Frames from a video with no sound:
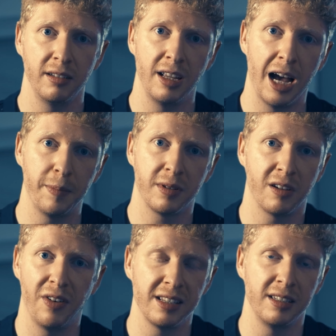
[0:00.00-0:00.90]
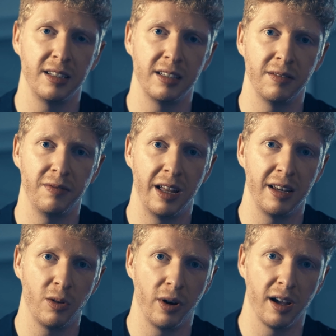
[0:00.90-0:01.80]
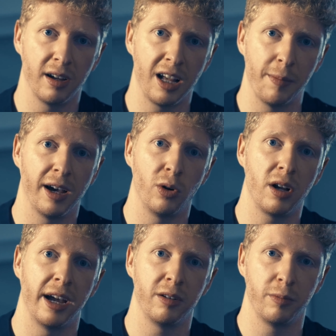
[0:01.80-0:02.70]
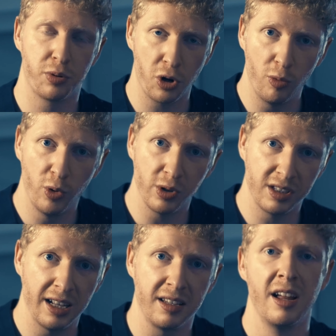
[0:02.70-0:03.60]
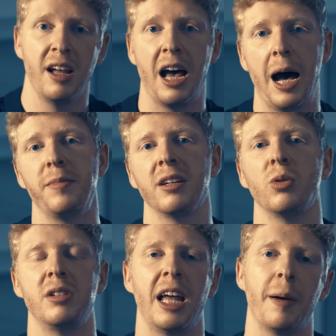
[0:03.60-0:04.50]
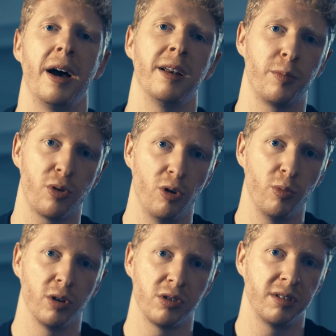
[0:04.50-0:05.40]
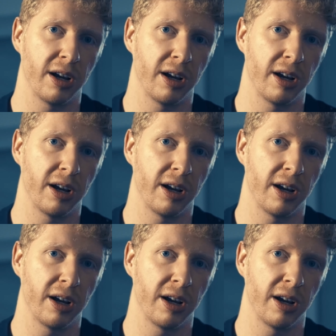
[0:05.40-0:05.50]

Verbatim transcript: Ihr habt quasi, wenn eure Kamera noch keinen Pro-Modus hat, habt ihr durch die App einen Pro-Modus.